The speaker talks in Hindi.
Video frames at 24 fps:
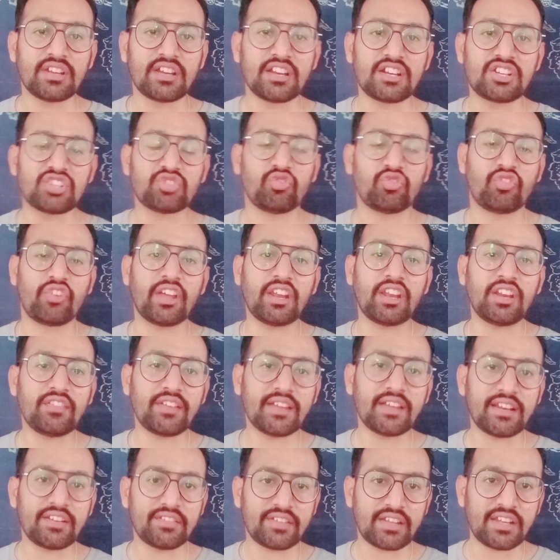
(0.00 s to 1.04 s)
इट्स वेरी
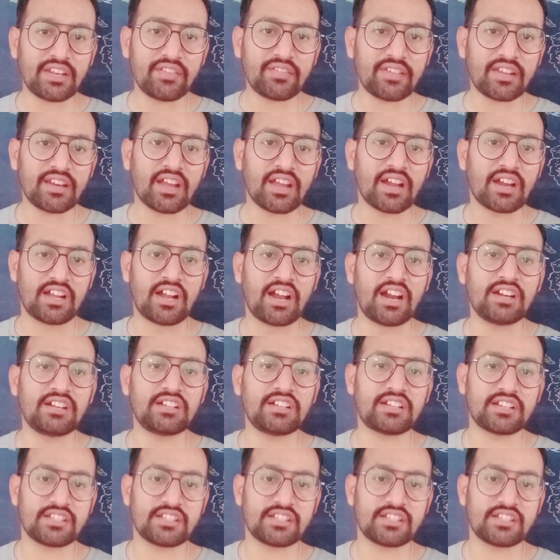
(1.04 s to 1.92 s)
वेरी वेरी वेरी हार्ट हार्ट